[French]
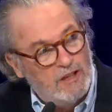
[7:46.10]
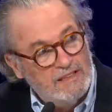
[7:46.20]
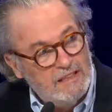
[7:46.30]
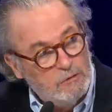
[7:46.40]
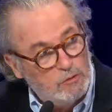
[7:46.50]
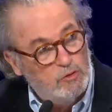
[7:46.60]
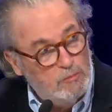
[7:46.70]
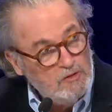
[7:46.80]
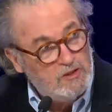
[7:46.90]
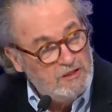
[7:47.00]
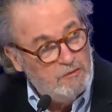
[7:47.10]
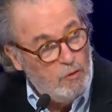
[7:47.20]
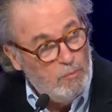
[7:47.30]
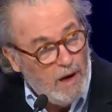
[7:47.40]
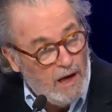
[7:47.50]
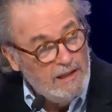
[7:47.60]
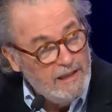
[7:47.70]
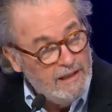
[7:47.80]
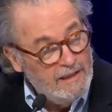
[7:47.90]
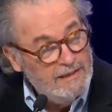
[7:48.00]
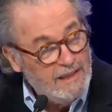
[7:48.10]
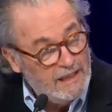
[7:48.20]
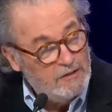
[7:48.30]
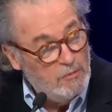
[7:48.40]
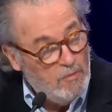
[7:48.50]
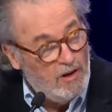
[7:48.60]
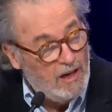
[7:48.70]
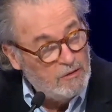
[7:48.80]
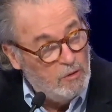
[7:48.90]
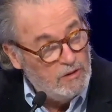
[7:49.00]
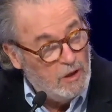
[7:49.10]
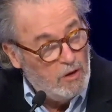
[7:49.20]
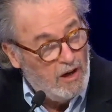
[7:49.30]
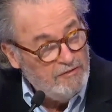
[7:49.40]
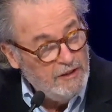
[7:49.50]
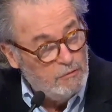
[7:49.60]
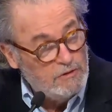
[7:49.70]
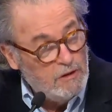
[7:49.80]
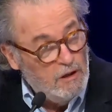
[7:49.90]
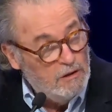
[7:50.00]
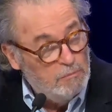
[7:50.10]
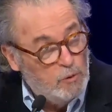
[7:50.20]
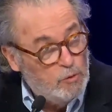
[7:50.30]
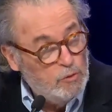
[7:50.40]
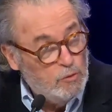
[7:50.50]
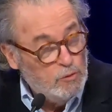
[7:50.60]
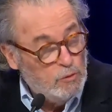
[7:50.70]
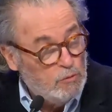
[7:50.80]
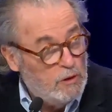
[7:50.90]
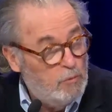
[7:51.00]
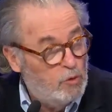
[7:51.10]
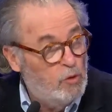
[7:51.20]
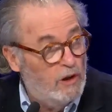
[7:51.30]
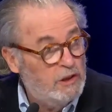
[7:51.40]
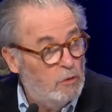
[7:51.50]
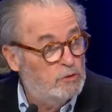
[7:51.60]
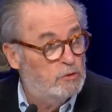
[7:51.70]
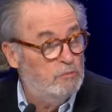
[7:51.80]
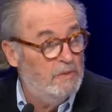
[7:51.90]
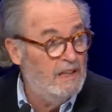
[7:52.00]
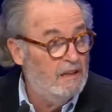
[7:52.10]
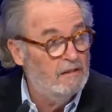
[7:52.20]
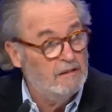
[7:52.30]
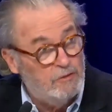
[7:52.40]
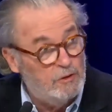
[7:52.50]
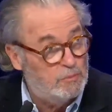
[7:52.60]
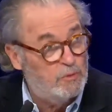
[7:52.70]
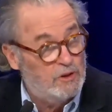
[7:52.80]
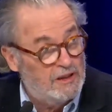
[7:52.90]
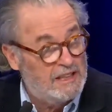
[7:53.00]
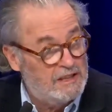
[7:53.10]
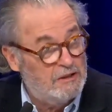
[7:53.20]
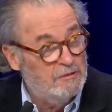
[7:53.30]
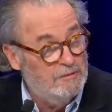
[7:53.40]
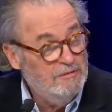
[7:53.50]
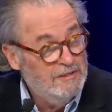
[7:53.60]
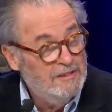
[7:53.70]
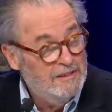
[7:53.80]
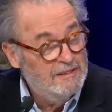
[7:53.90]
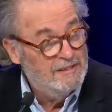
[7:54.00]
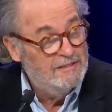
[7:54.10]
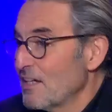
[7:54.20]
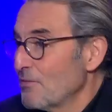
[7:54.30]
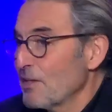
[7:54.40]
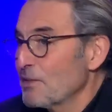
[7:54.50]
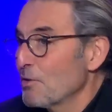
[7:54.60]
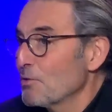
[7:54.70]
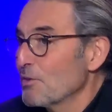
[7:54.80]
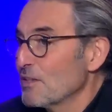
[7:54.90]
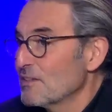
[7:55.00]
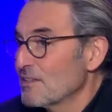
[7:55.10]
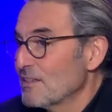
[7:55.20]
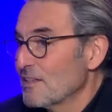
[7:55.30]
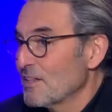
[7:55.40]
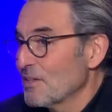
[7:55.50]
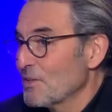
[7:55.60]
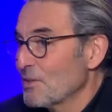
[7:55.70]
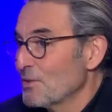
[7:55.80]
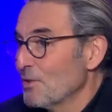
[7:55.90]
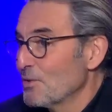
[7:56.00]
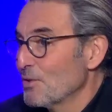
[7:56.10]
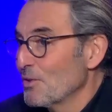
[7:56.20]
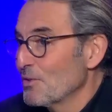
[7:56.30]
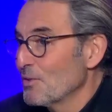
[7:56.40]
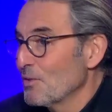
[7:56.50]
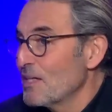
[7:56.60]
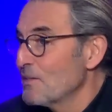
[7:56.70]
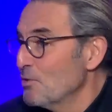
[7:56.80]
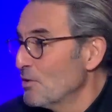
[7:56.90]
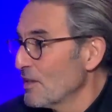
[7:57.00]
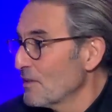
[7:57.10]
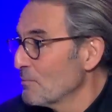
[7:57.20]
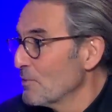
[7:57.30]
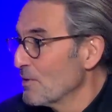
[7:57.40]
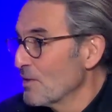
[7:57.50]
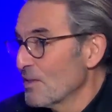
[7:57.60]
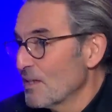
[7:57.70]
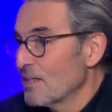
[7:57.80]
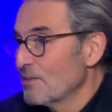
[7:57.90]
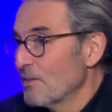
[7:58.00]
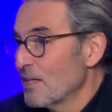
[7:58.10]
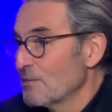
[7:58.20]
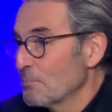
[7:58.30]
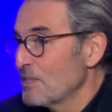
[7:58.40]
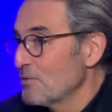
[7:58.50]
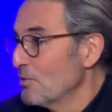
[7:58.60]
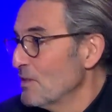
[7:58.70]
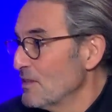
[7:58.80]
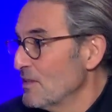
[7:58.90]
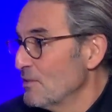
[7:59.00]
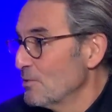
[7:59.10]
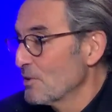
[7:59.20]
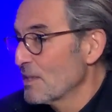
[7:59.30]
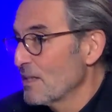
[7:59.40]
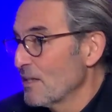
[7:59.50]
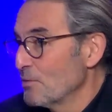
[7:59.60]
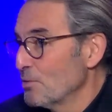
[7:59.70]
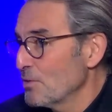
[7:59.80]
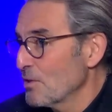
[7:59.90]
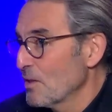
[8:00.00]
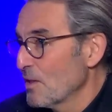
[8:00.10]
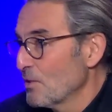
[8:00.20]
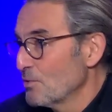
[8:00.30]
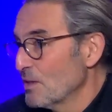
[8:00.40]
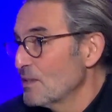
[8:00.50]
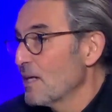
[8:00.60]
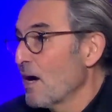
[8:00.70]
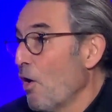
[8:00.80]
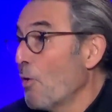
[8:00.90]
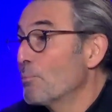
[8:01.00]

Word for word: calcique, on se demande s'il ne faut pas aller directement à la coronarographie. On, beaucoup, on est beaucoup à dire au-dessus de 1000, euh, il faut se poser des questions. Je dirais un facteur de risque, c'est-à-dire que dans, dans l'algorithme et dans la prise de décision qui est la nôtre, on dit tiens, en